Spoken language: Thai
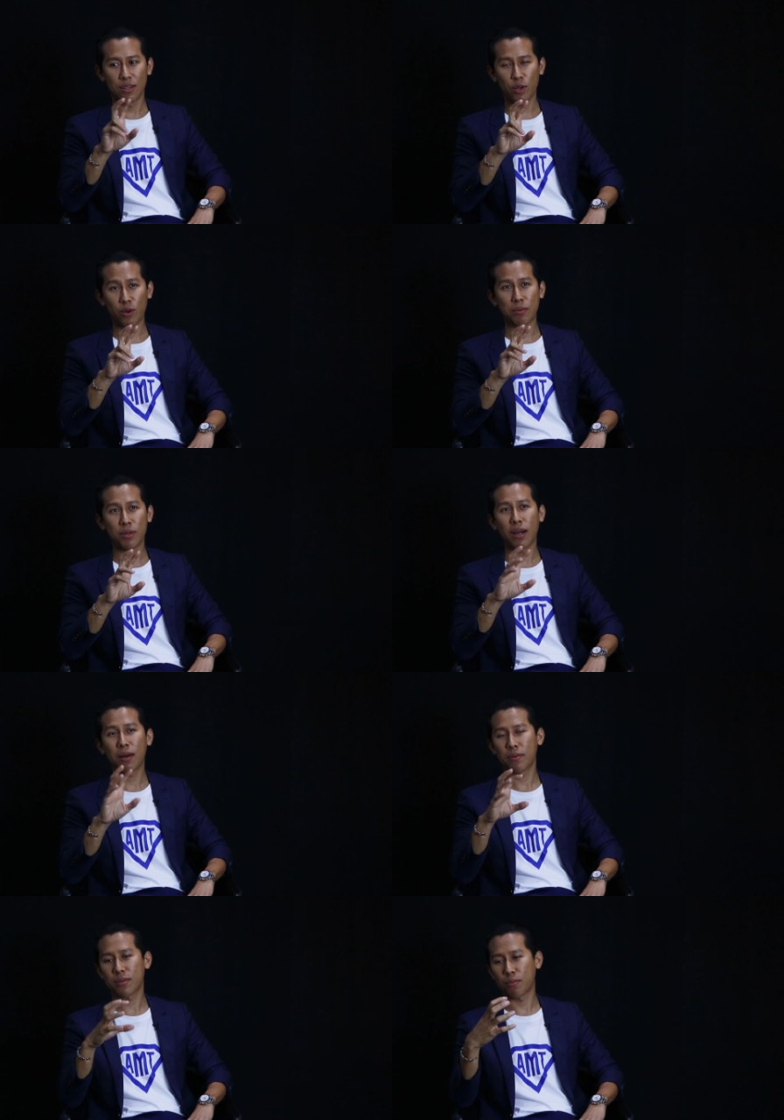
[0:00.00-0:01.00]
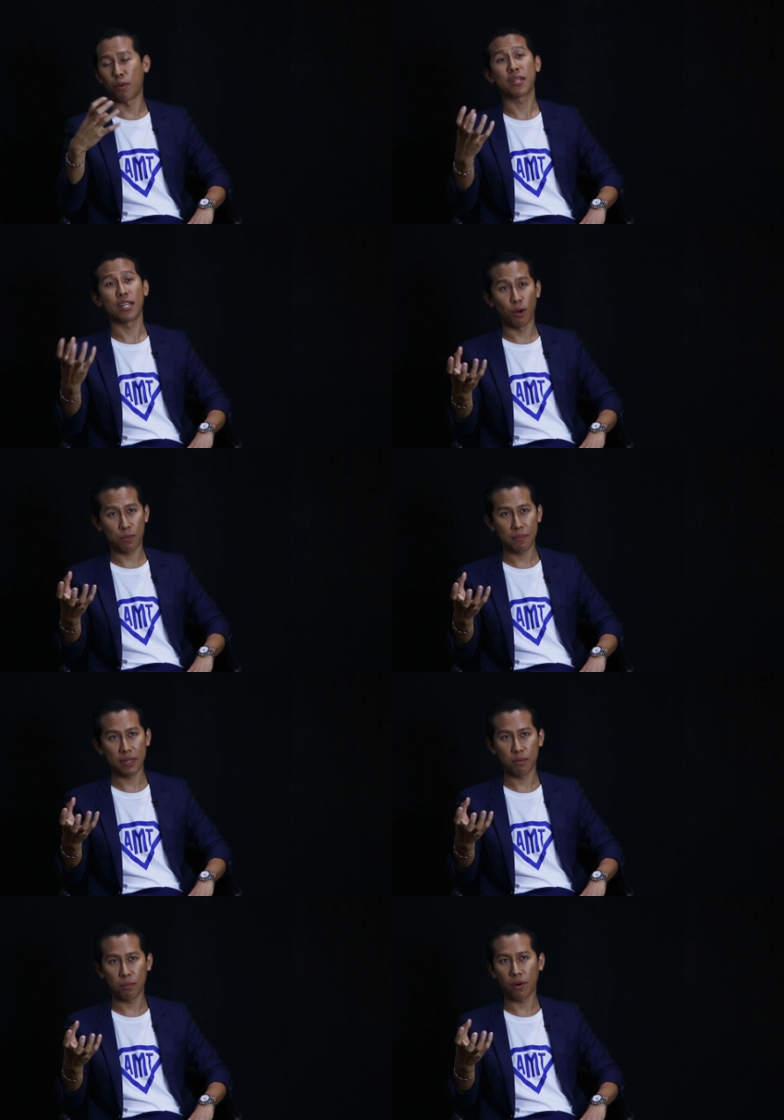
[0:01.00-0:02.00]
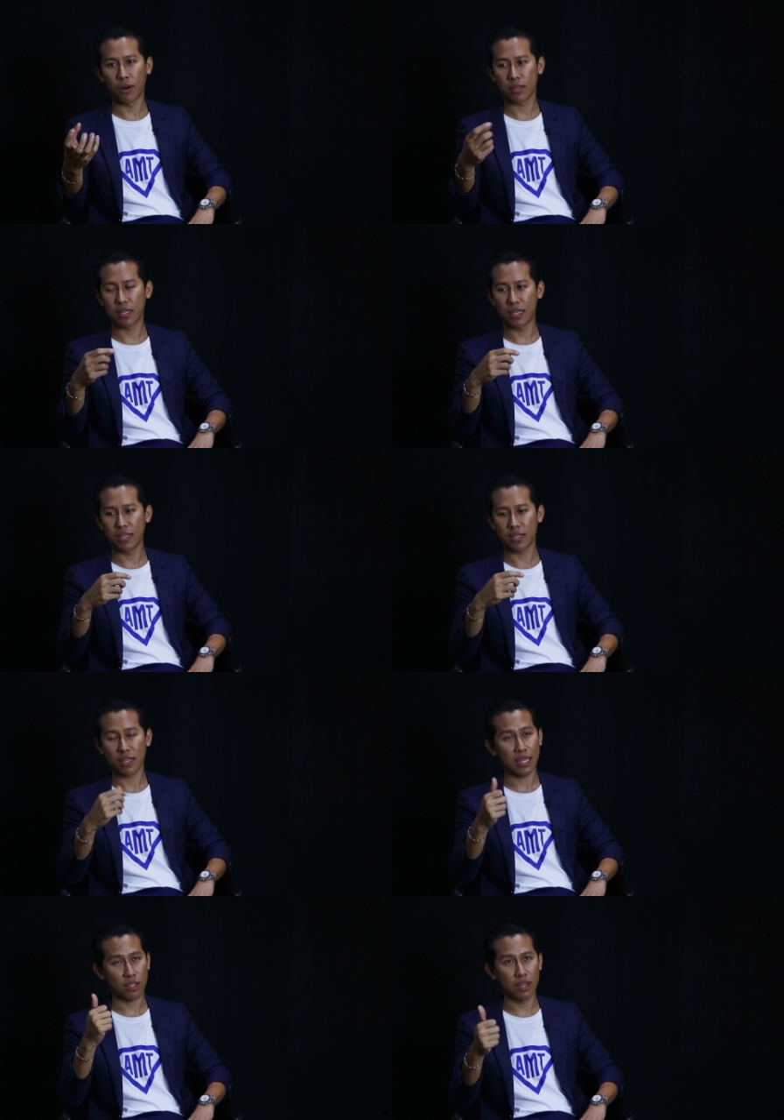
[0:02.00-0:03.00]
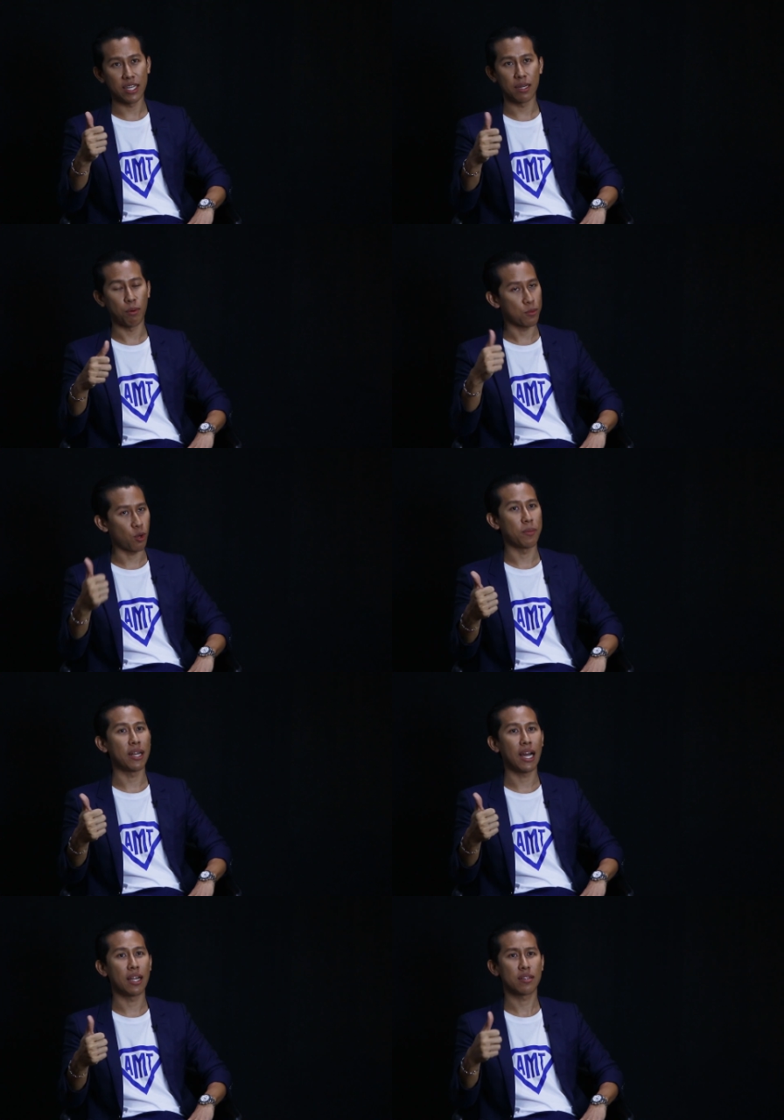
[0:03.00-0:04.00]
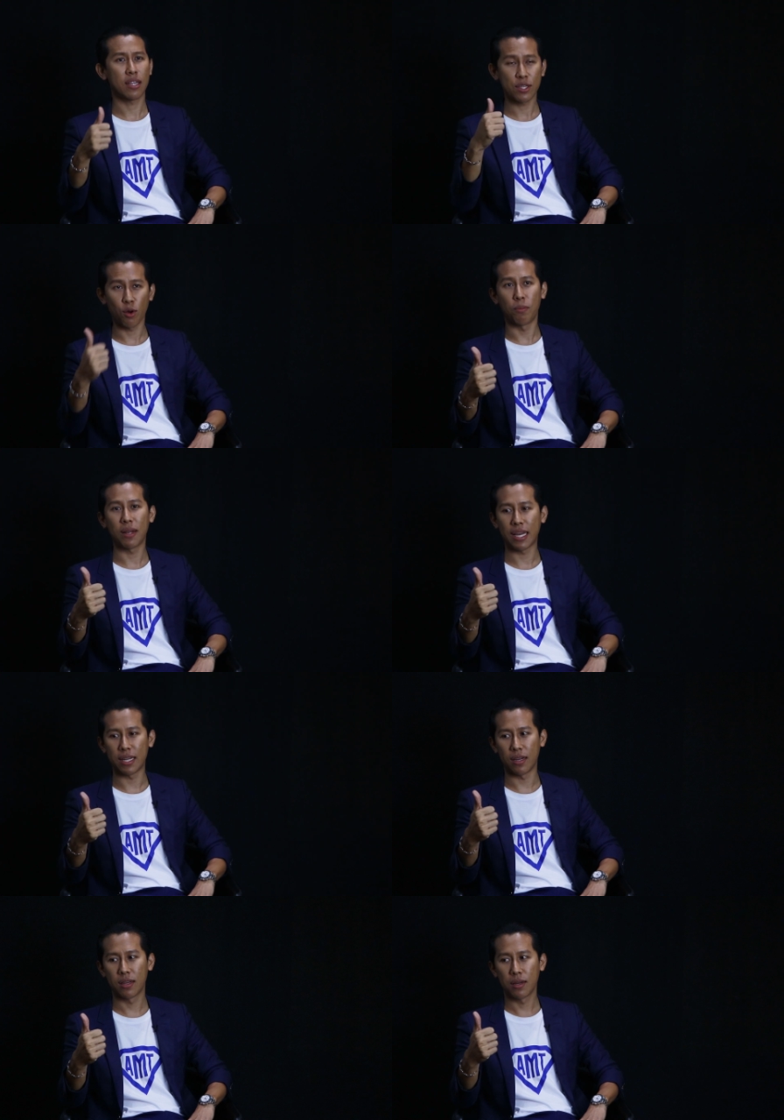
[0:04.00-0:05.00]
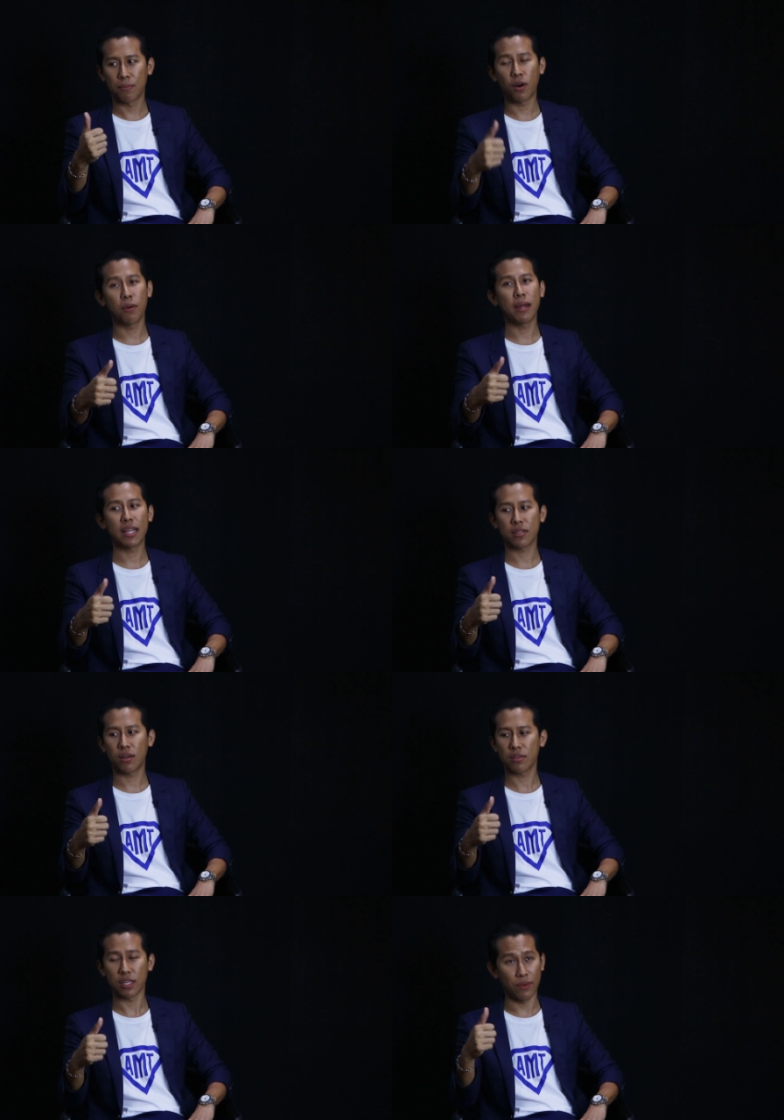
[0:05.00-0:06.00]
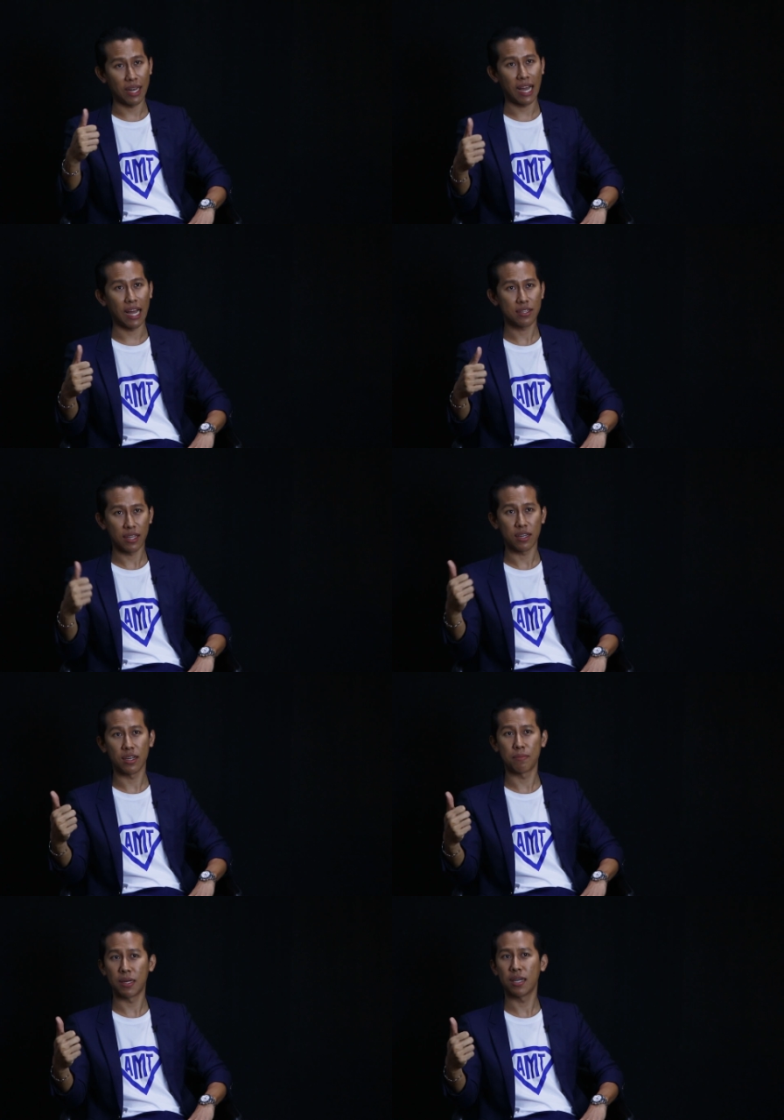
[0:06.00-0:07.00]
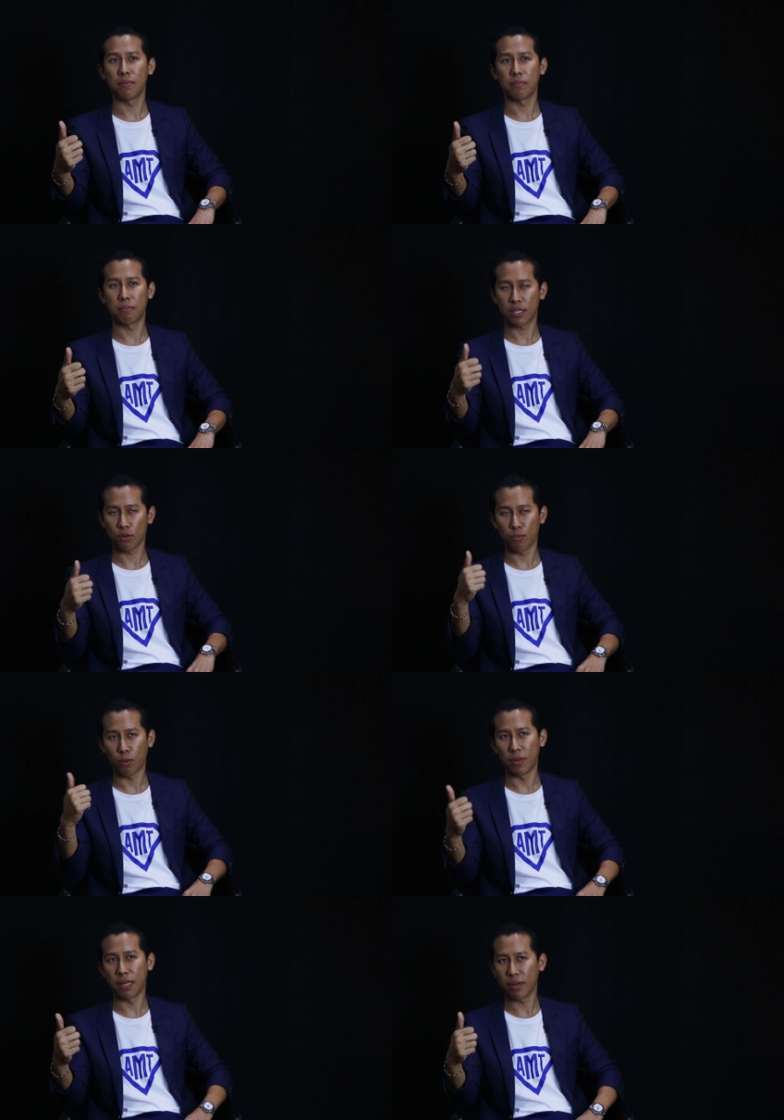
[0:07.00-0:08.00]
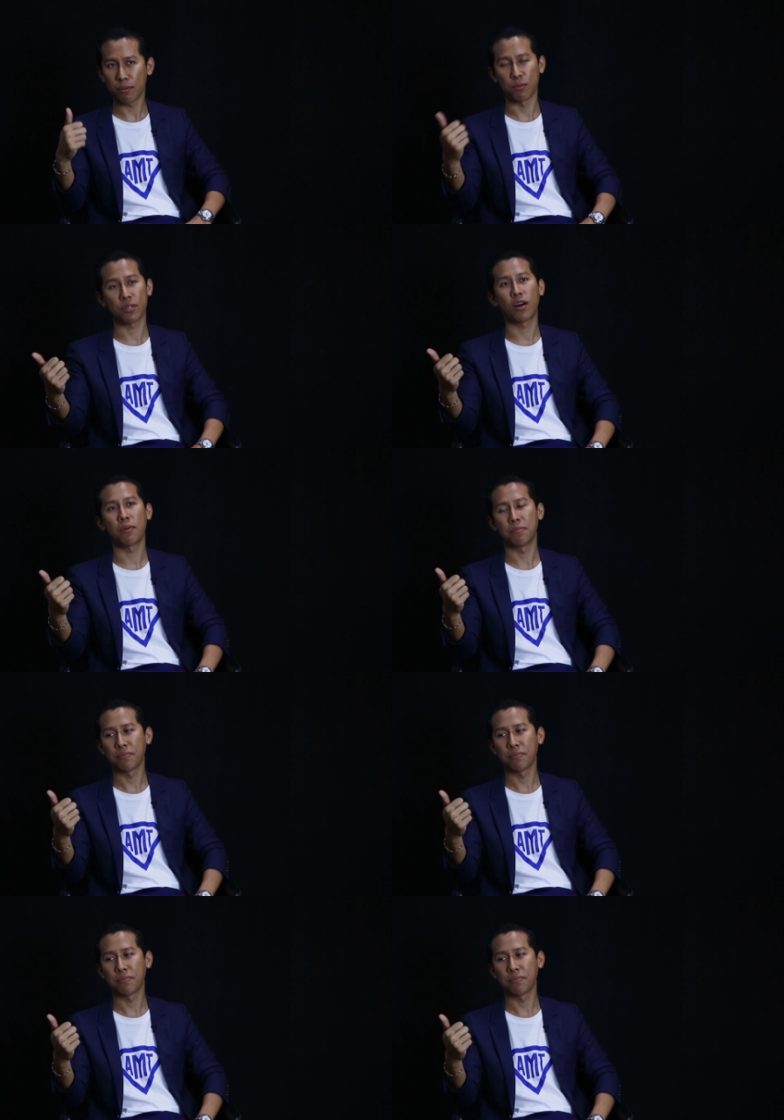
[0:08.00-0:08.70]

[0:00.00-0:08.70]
ด้วยความที่ว่าผมติดลบใช่ไหมที่ผมบอก ฉะนั้นเนี่ยตั้งแต่ตอนเรียนผมตกไม่ได้ ถ้าตกเมื่อไหร่เนี่ย พ่อแม่จะต้องเสียเวลาเสียเงินเพิ่ม มาส่งผมเรียนเพื่อให้ผมซ่อม